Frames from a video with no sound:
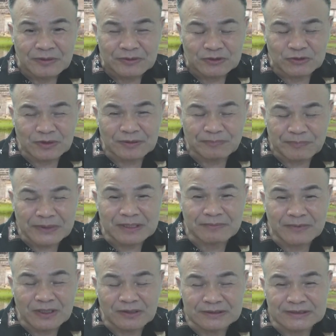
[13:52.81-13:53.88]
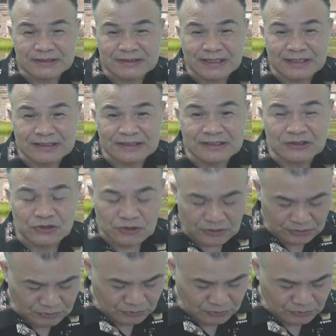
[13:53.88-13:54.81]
虽然并没有记载李旭